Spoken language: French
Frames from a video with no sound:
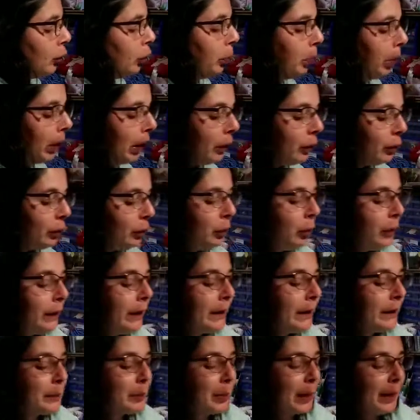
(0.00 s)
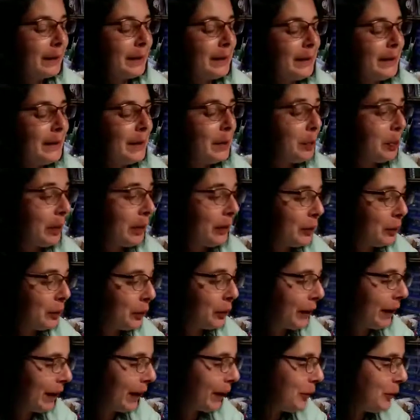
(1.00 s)
Tu parles d'une modeste
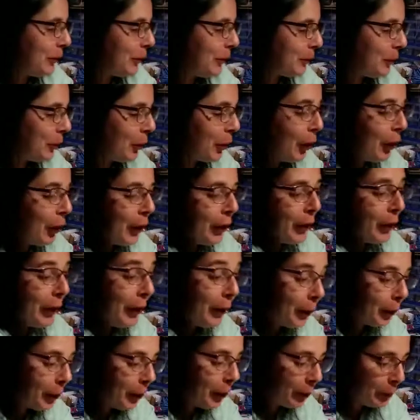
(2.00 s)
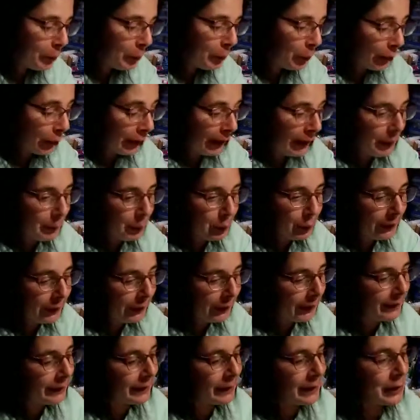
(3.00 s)
participation, sérieusement. Heureusement qu'elle est
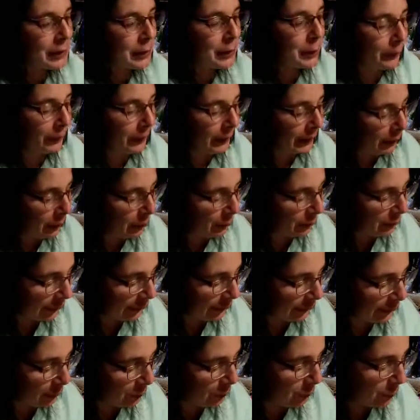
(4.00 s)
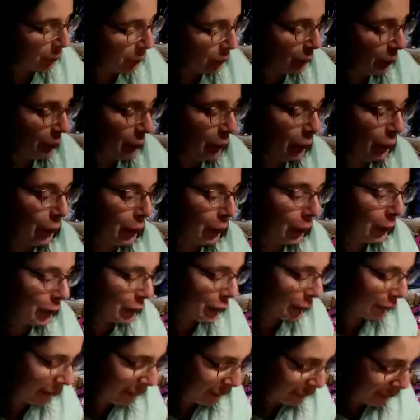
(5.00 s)
modeste, j'ai envie de te dire, sinon je me demande ce
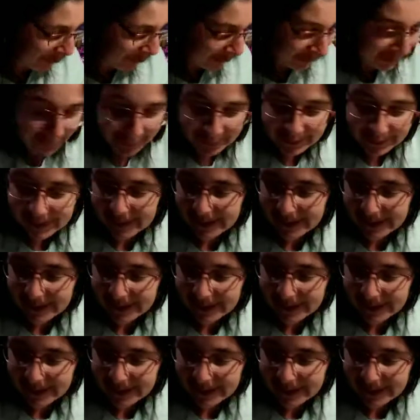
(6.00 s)
que j'aurais eu.